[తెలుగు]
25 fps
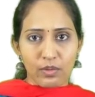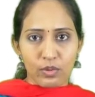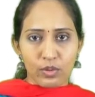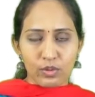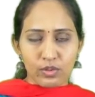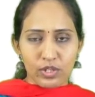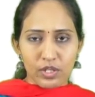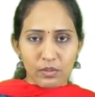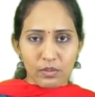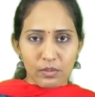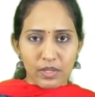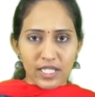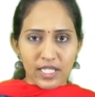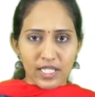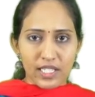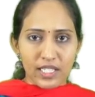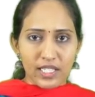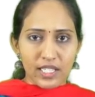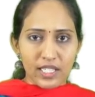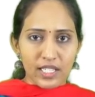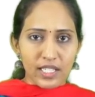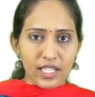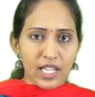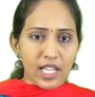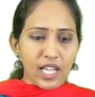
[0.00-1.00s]
ఏమవుతుంది
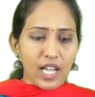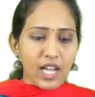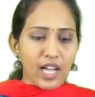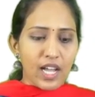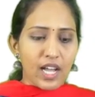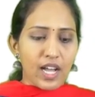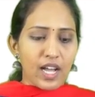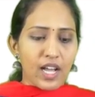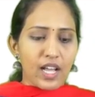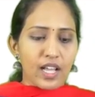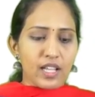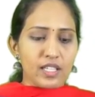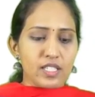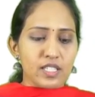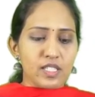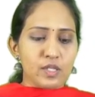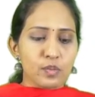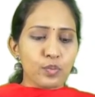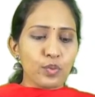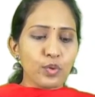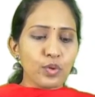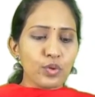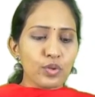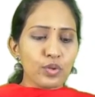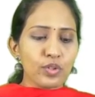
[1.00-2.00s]
మనకి ఆ
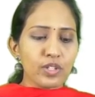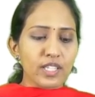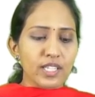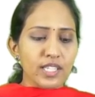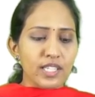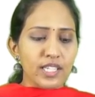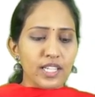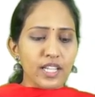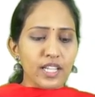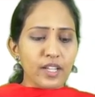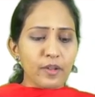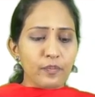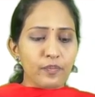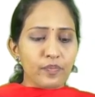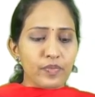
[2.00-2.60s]
స్పూన్కి